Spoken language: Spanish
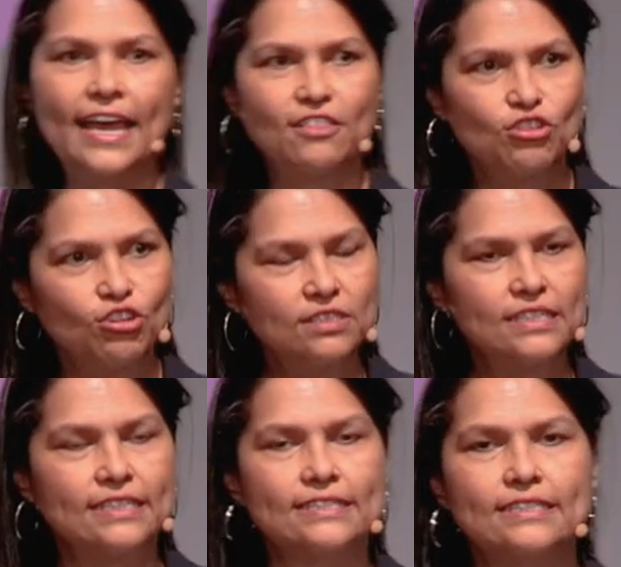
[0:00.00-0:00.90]

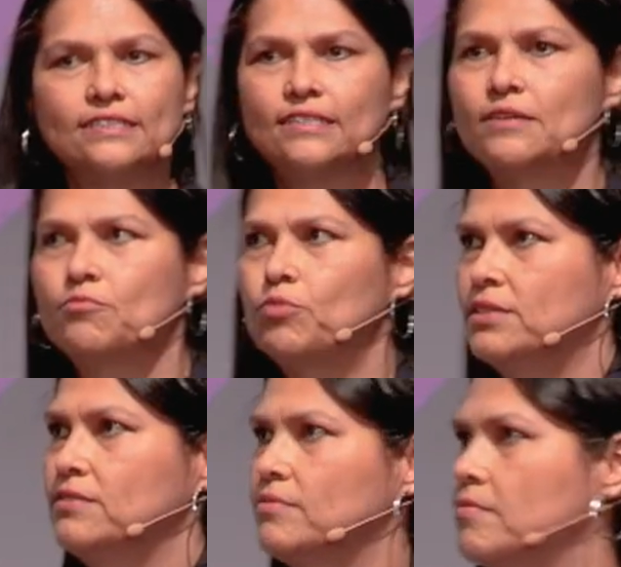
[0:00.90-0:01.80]
Entonces,
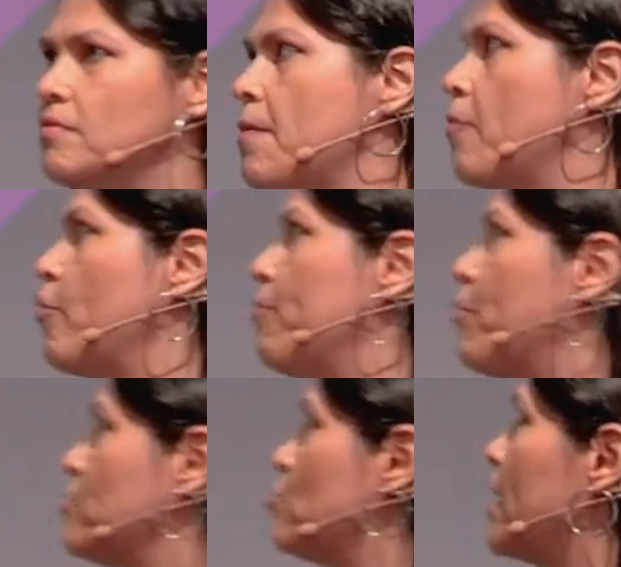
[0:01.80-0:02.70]
pues fue
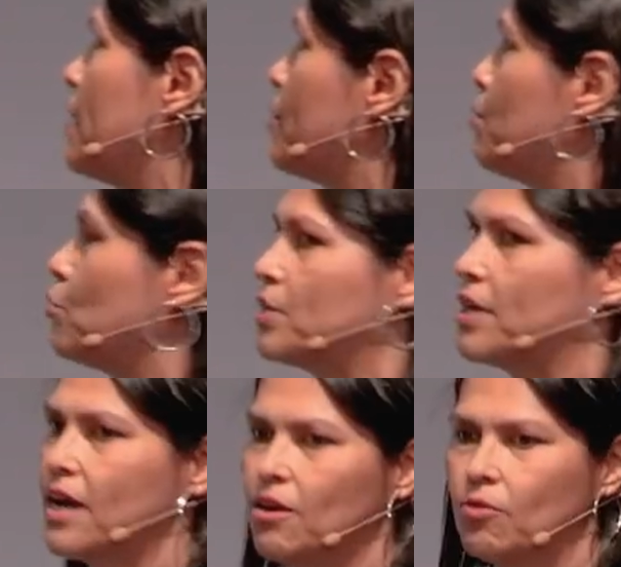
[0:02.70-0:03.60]
por eso que le
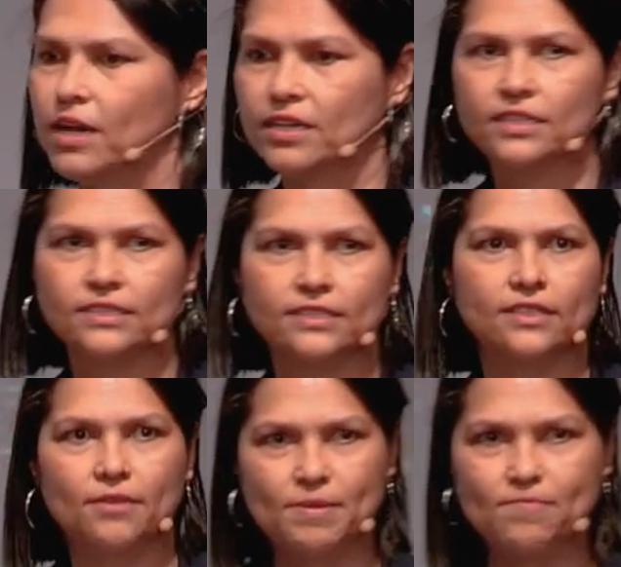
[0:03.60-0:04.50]
propuse a Warren
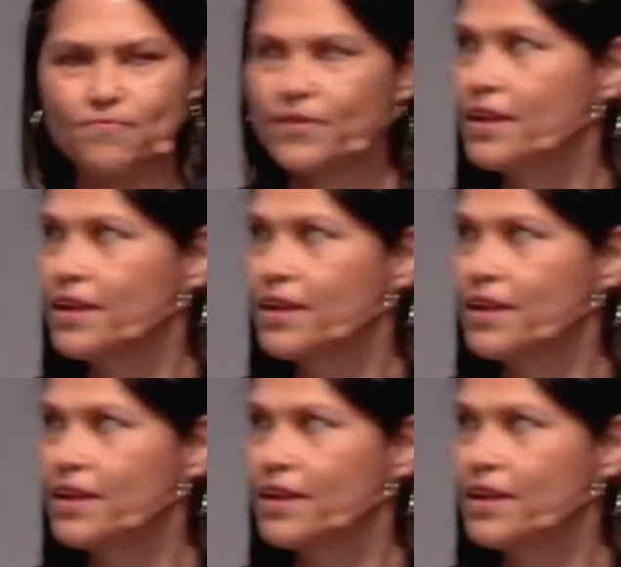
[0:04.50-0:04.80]
este tema.